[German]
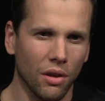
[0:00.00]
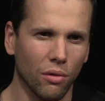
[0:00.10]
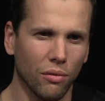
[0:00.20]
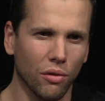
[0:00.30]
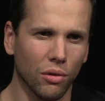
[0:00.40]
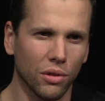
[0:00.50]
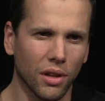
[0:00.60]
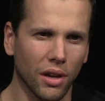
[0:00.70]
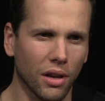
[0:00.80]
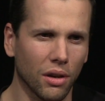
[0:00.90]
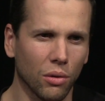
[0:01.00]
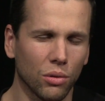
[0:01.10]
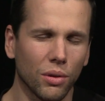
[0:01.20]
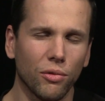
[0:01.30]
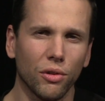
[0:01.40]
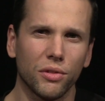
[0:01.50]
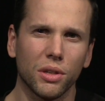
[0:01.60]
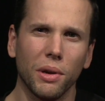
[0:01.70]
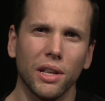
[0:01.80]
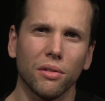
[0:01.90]
wovon äh, 150
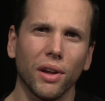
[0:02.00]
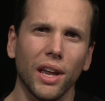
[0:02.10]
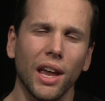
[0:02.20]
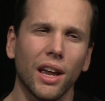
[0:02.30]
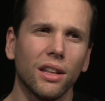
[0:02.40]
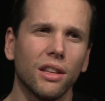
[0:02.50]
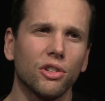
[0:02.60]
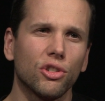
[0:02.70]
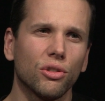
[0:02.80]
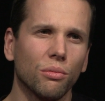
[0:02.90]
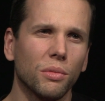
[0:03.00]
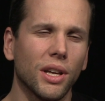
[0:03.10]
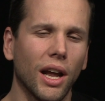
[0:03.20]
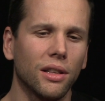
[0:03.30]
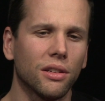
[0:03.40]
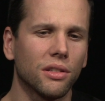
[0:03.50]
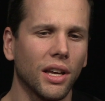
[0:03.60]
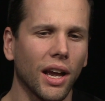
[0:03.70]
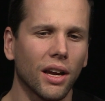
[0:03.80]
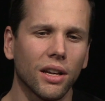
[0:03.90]
Meter freihängend ist und man seilt also
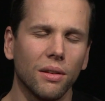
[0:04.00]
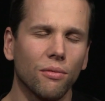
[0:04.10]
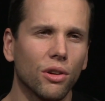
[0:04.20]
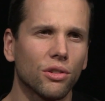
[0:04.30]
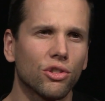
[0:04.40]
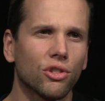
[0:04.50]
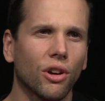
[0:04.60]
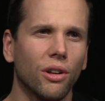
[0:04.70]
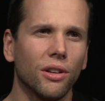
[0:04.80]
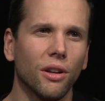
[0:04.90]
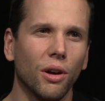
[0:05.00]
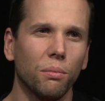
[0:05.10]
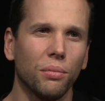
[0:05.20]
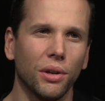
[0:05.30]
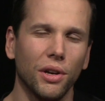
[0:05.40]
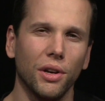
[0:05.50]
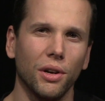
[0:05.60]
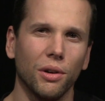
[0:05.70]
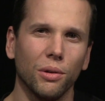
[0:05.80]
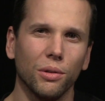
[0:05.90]
direkt im Wasserstrahl hinab.
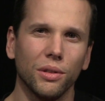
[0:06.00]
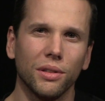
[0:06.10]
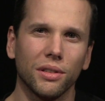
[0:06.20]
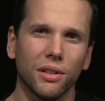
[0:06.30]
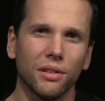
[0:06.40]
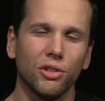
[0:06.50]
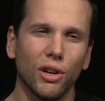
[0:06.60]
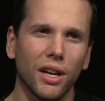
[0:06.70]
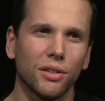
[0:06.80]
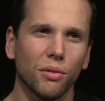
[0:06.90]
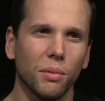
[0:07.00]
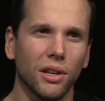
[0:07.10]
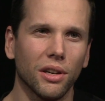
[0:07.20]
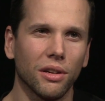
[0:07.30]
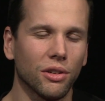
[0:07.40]
Und das ist eines meiner